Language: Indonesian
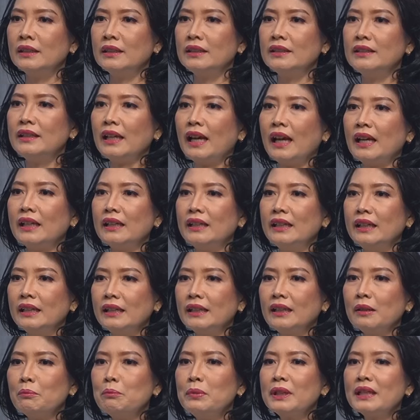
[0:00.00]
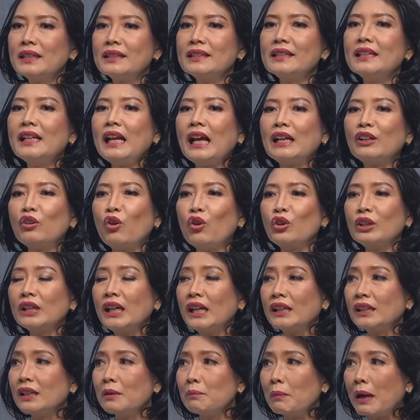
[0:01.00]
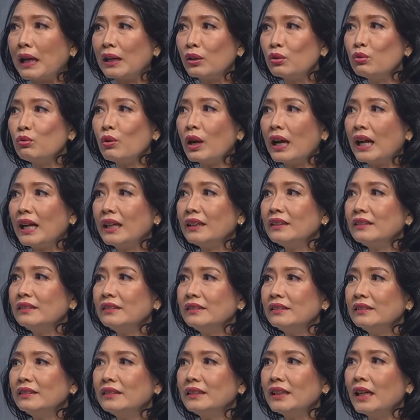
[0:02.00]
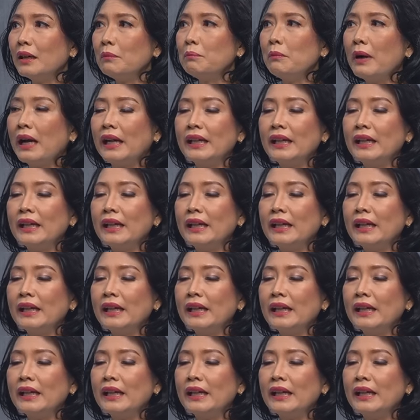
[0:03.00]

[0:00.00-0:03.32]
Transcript: Jadi kebersihan organ kemaluan ya mm.